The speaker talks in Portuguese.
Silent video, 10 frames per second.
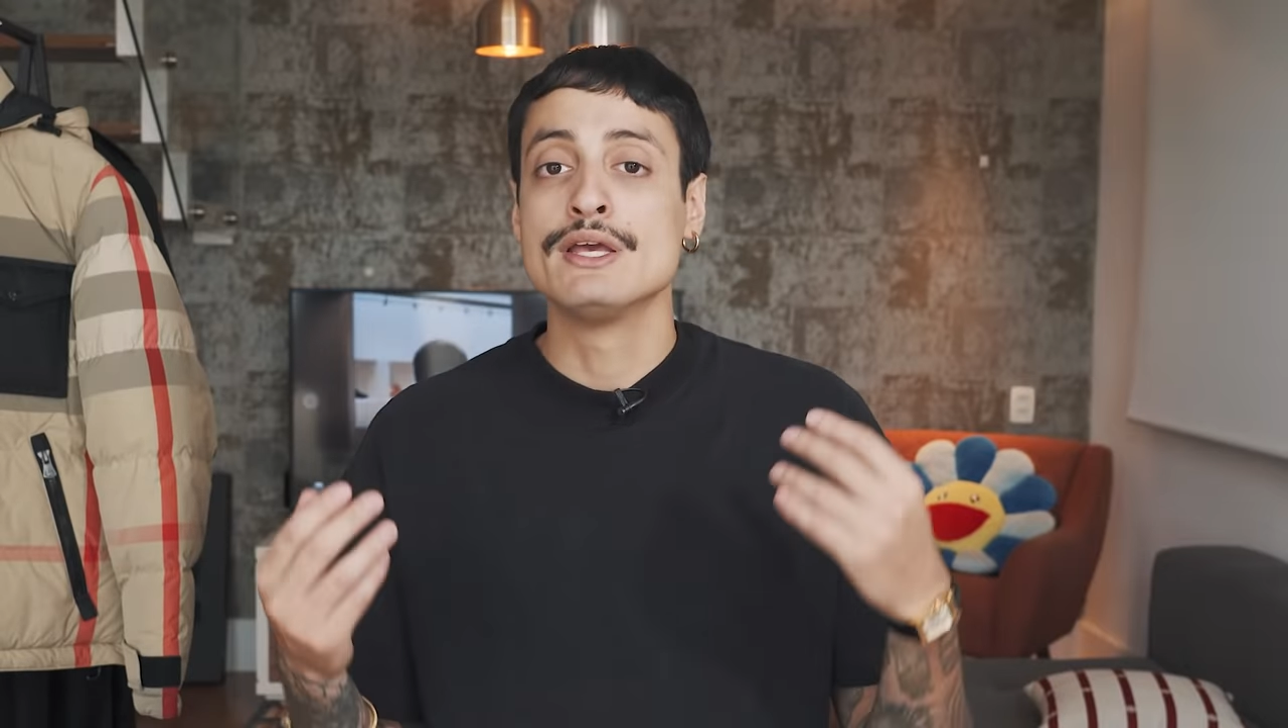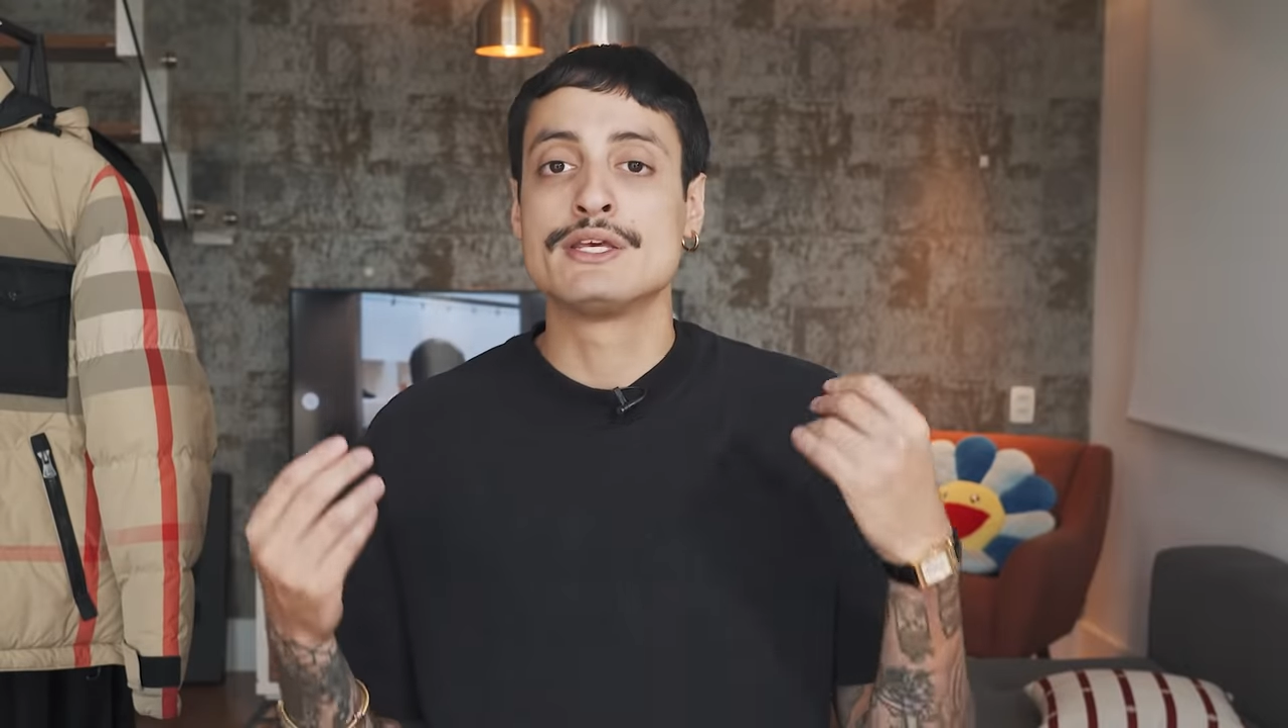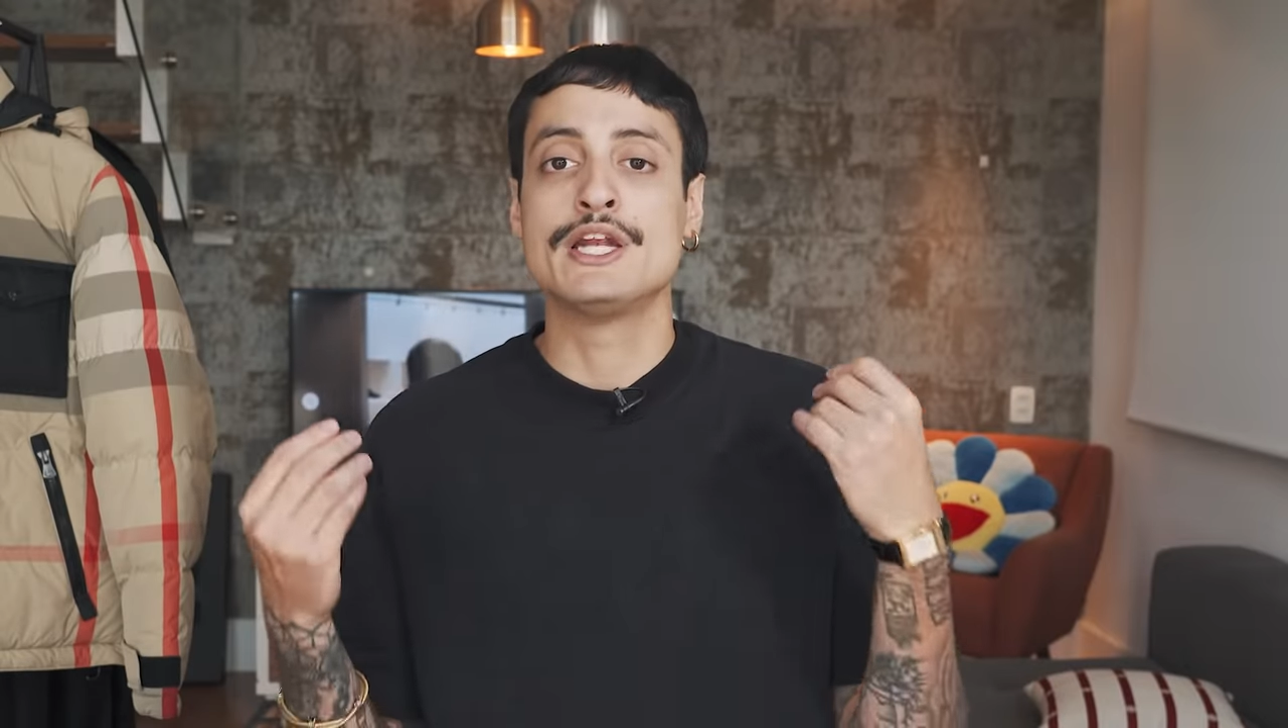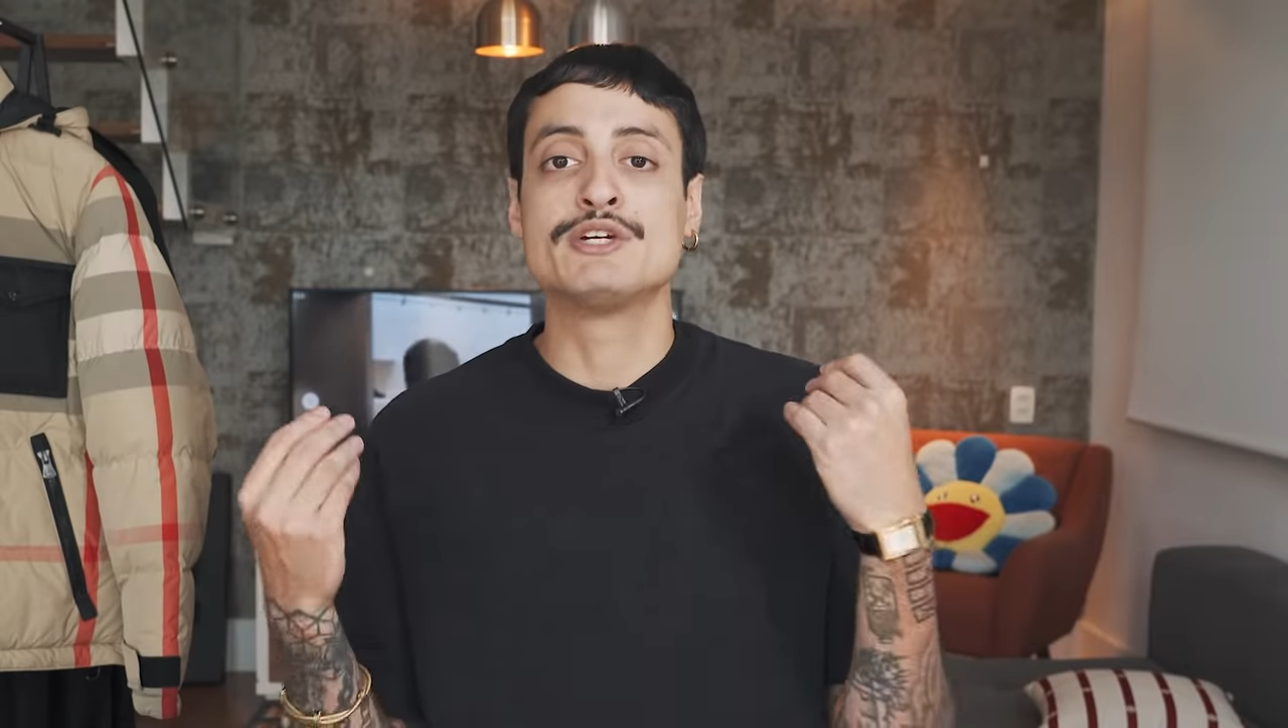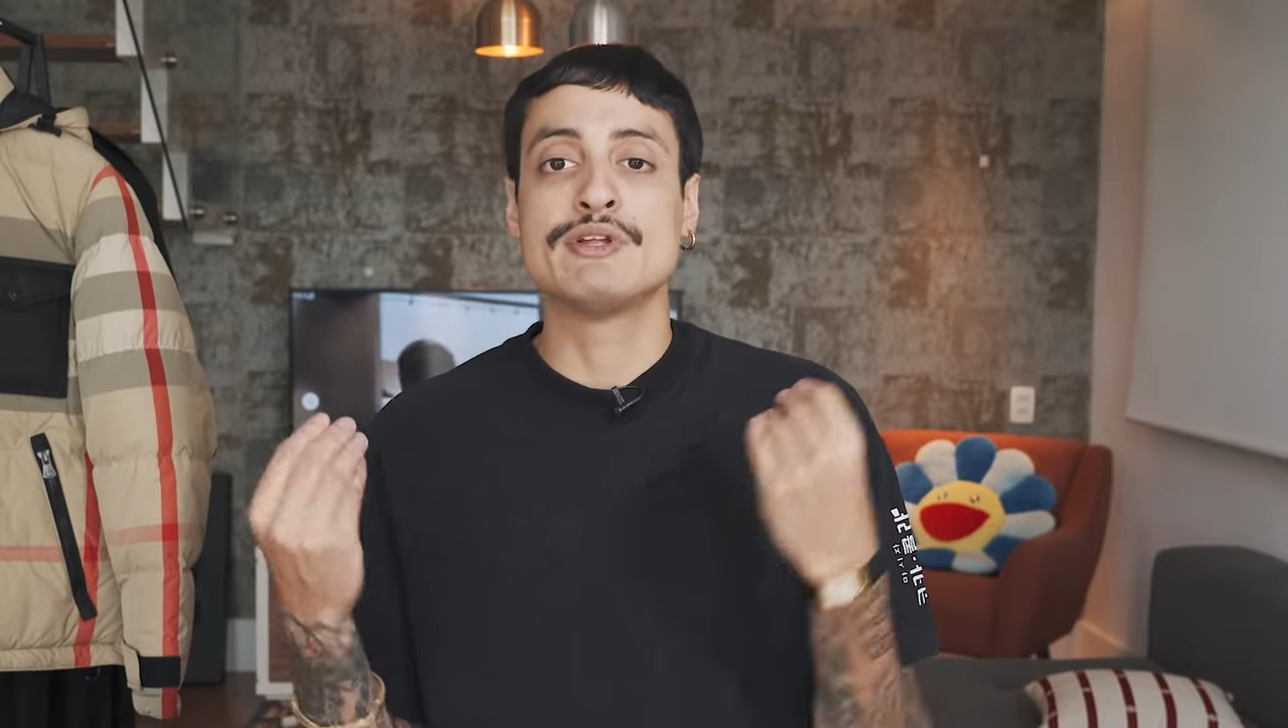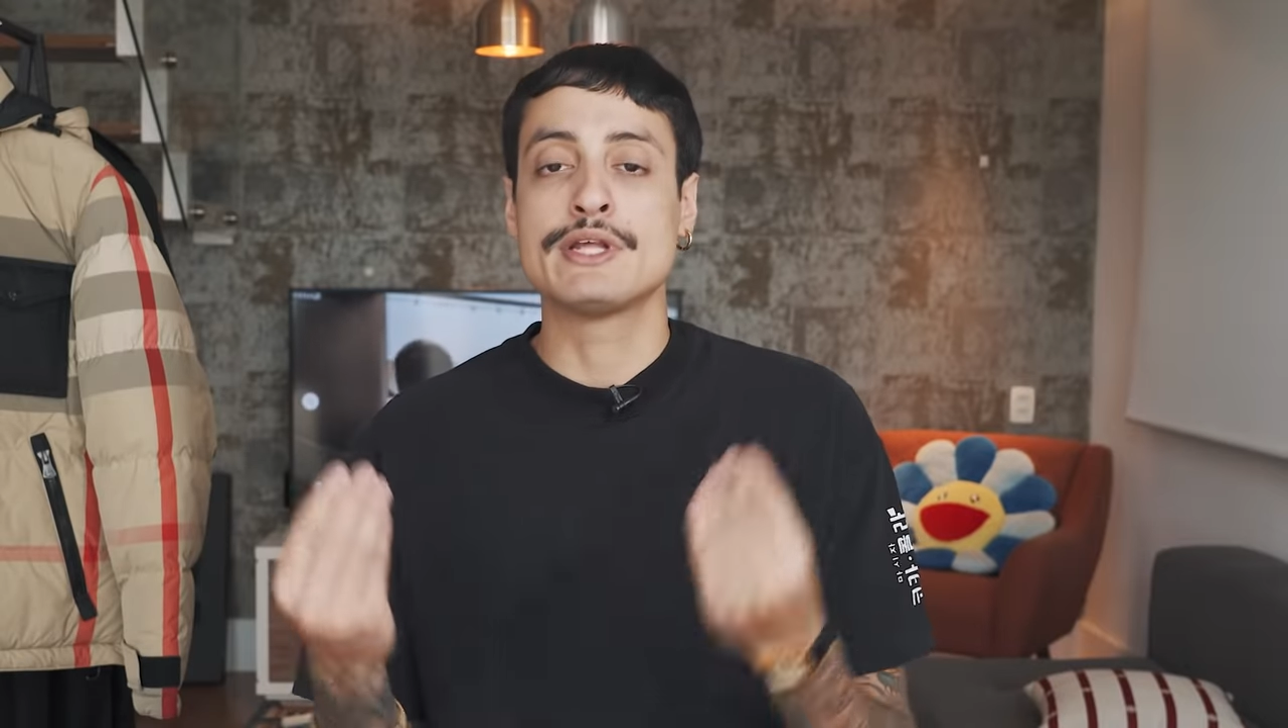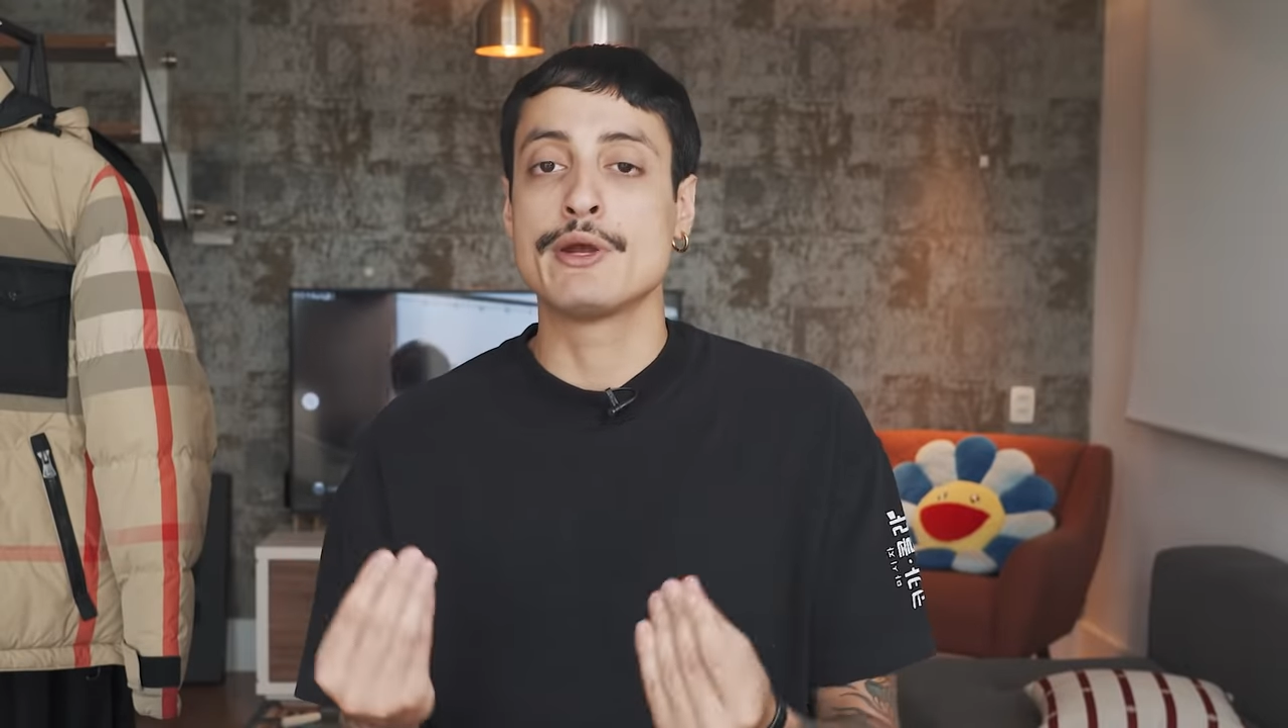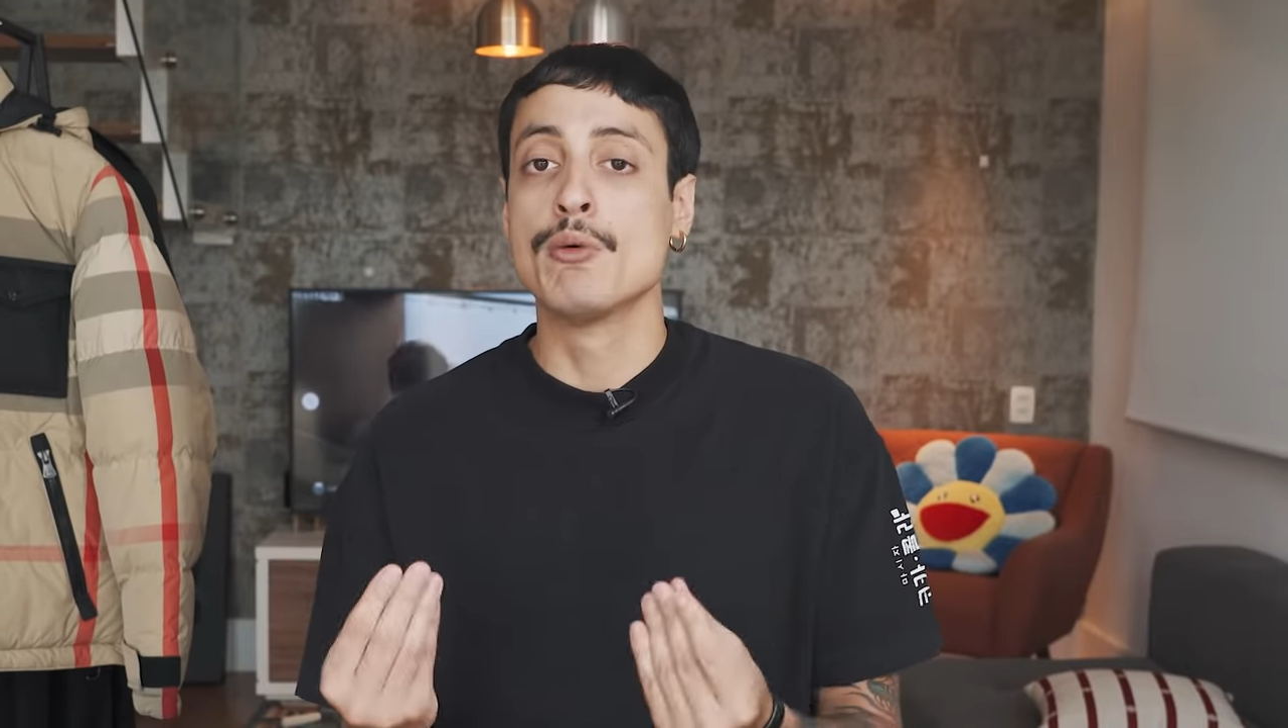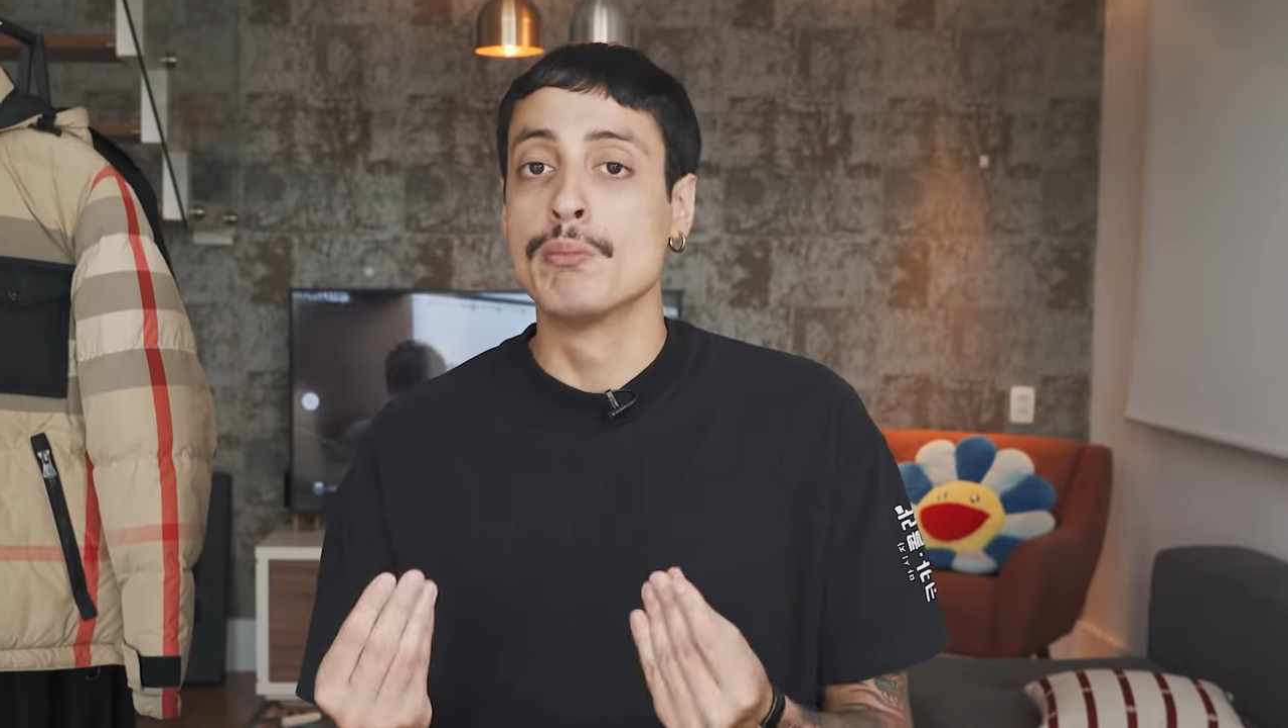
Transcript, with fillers: que eles venderiam